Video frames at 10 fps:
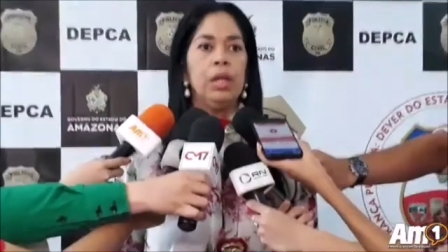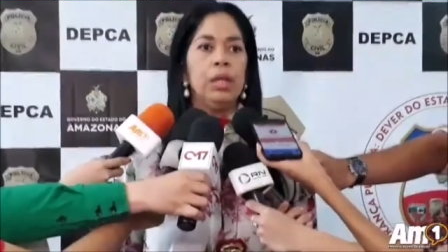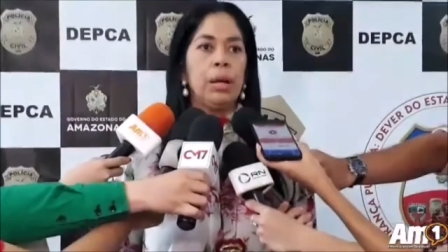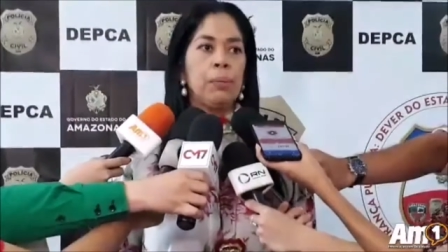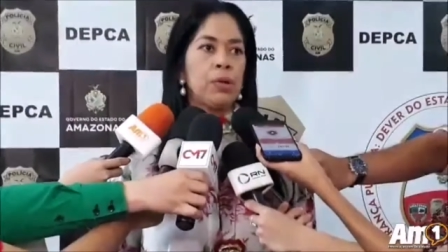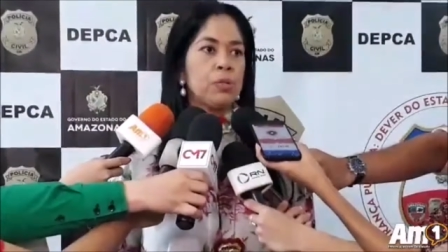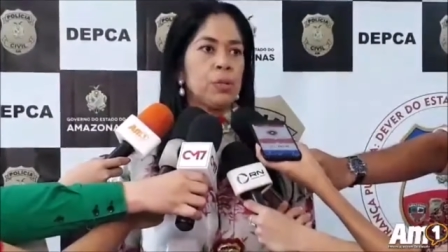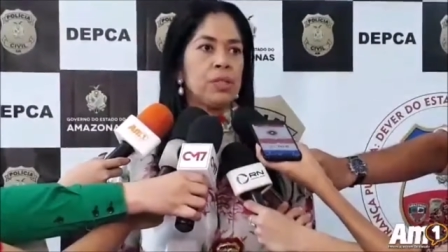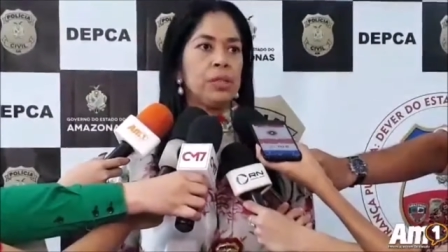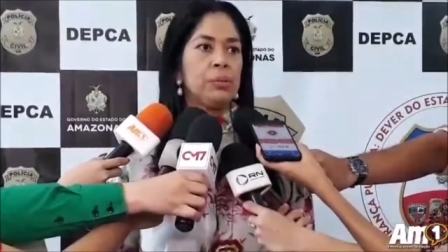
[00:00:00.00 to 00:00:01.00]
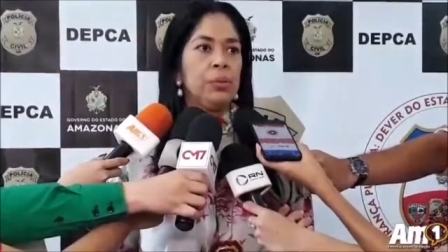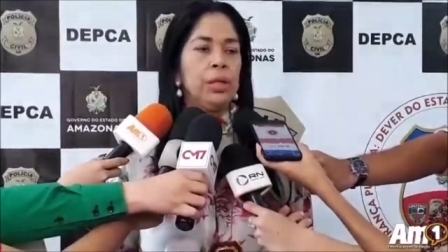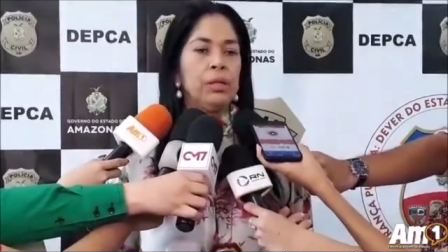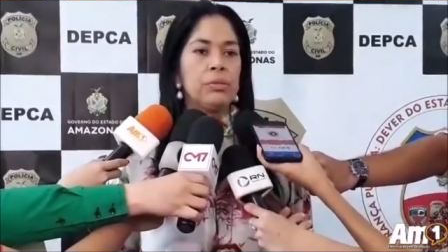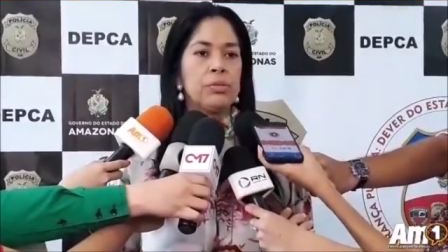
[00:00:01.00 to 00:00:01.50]
E após
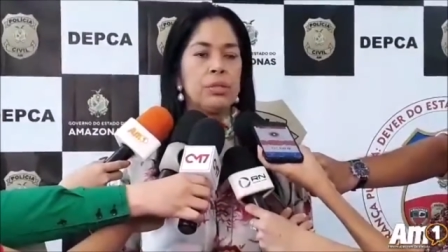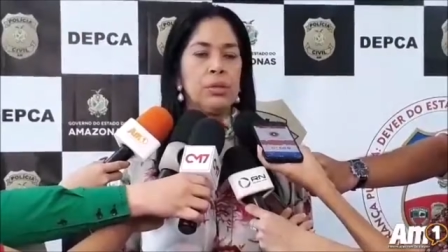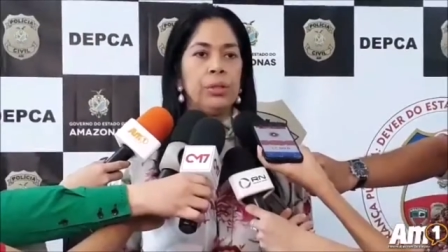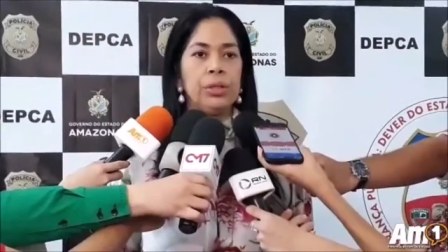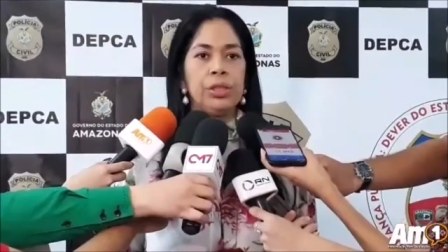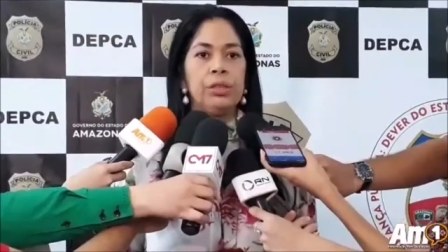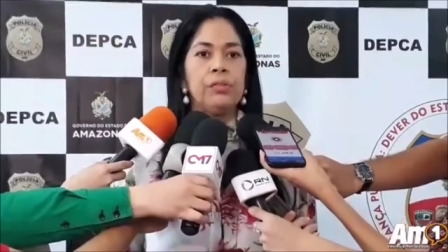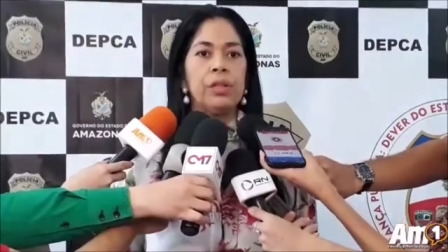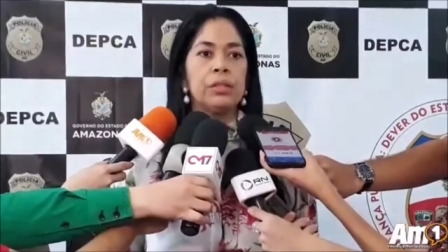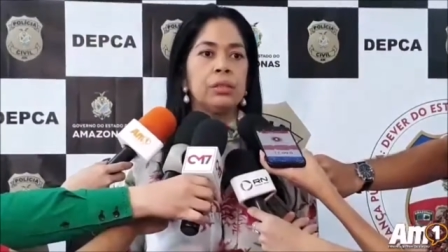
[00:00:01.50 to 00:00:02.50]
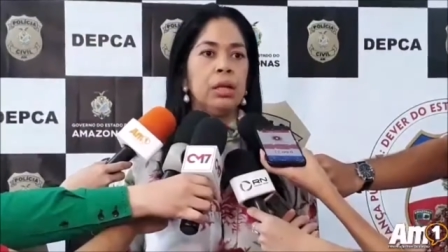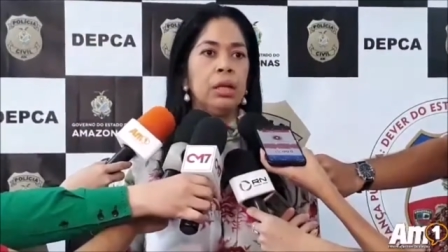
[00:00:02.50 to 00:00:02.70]
procedimentos e oitivas,